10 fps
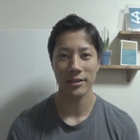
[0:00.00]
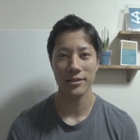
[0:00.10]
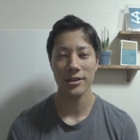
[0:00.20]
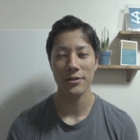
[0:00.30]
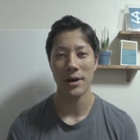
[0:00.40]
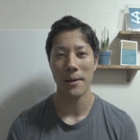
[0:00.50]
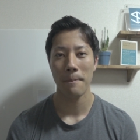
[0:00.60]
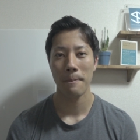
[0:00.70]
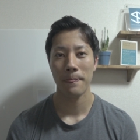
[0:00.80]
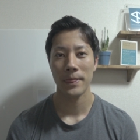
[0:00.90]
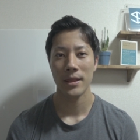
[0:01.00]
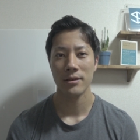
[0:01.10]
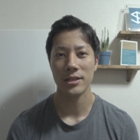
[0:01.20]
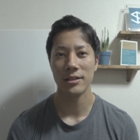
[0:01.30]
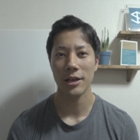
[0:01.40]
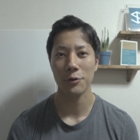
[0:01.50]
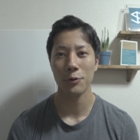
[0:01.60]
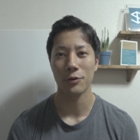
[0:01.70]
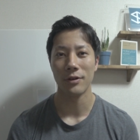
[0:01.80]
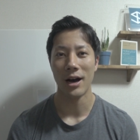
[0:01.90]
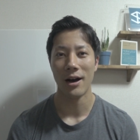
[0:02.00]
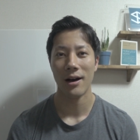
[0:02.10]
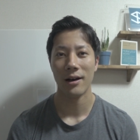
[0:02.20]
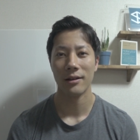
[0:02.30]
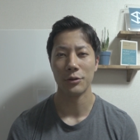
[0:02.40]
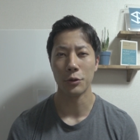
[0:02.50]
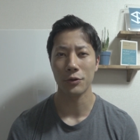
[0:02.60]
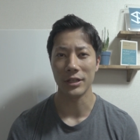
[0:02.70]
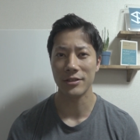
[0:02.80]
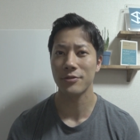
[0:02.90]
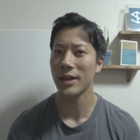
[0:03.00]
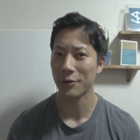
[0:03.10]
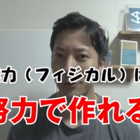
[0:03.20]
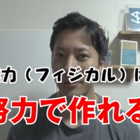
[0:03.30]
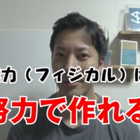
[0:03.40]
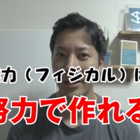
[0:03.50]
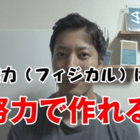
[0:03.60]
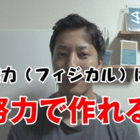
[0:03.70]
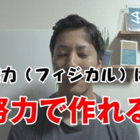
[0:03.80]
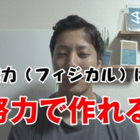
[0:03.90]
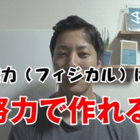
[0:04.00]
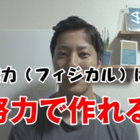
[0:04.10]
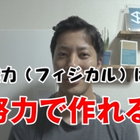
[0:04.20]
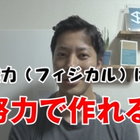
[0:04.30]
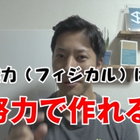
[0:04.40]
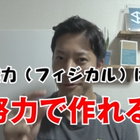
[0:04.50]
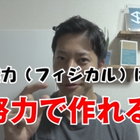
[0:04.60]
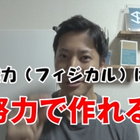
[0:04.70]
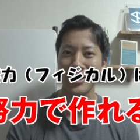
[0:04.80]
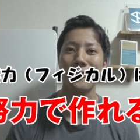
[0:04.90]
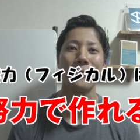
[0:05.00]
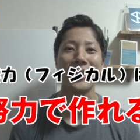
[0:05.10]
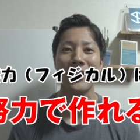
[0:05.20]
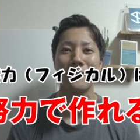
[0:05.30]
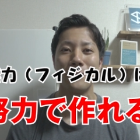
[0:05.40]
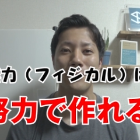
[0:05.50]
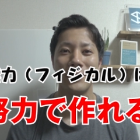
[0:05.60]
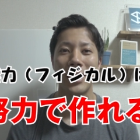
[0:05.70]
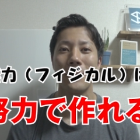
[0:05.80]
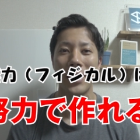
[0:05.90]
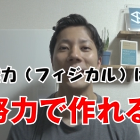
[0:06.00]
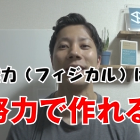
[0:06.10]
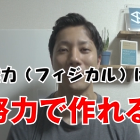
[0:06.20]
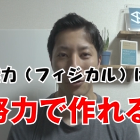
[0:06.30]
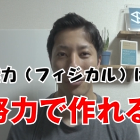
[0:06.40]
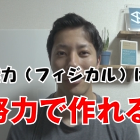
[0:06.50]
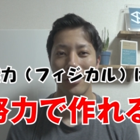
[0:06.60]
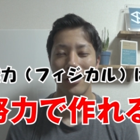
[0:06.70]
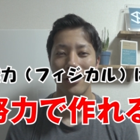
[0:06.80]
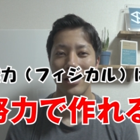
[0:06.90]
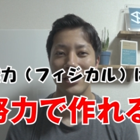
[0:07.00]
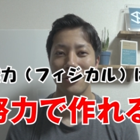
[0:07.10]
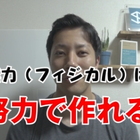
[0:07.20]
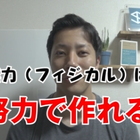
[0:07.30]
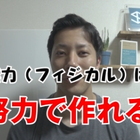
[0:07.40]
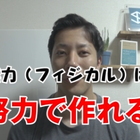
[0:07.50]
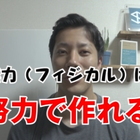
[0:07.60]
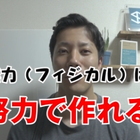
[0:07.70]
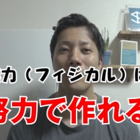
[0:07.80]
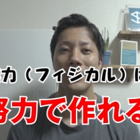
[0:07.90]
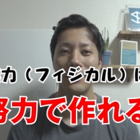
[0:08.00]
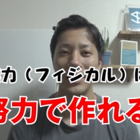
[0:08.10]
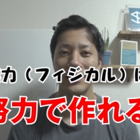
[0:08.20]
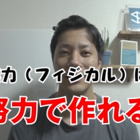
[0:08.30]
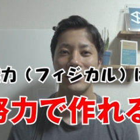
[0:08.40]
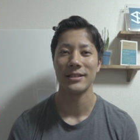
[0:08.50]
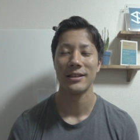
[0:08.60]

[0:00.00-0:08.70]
暁には診断能力は努力で作れるっていうことのちょっとした証明になるなればいいなと、えー、そのように思ってます